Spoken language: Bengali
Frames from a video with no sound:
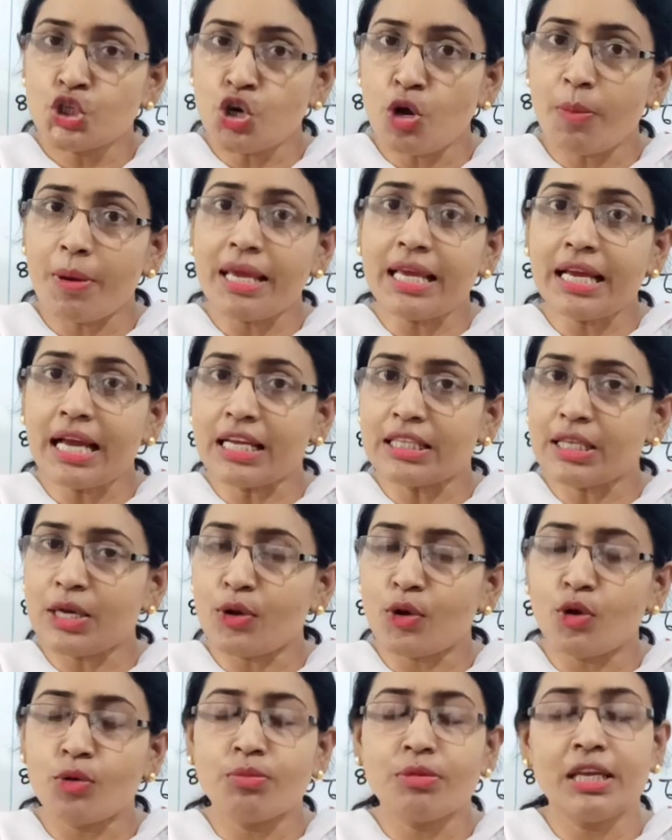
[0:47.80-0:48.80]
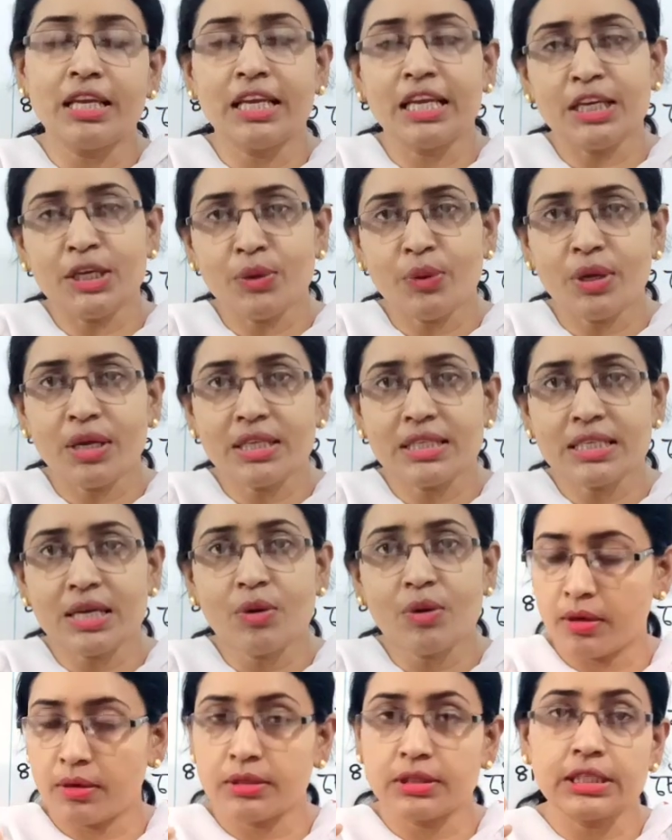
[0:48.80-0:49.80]
সবাই খাতা কলম নিয়ে রেডি হয়ে
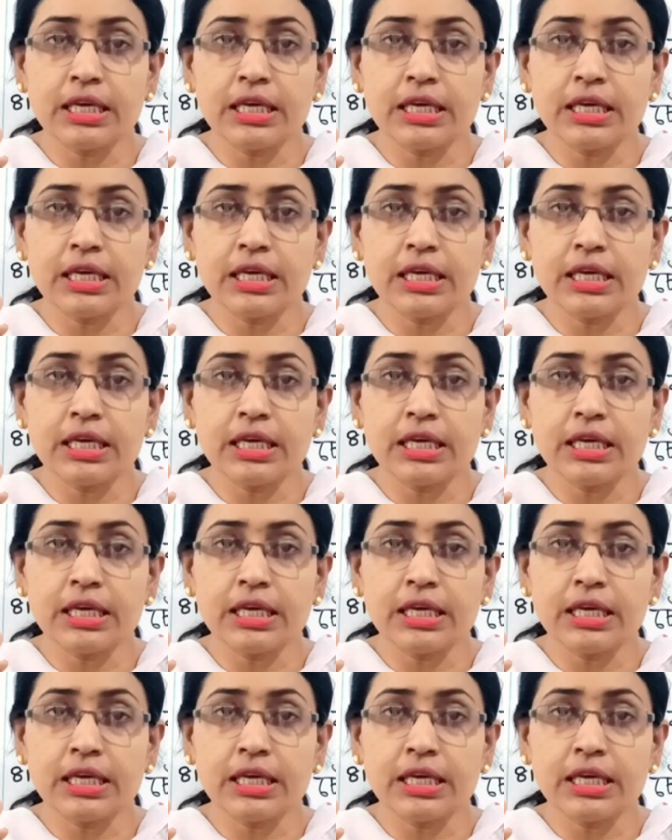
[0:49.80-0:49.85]
যাও